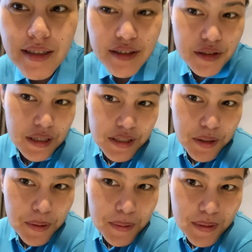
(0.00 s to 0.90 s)
dress
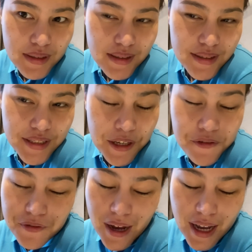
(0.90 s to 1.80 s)
code สี
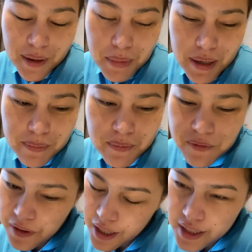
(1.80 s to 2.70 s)
ฟ้าแบบ
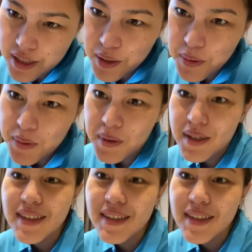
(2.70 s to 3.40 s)
ฟ้าตะโกน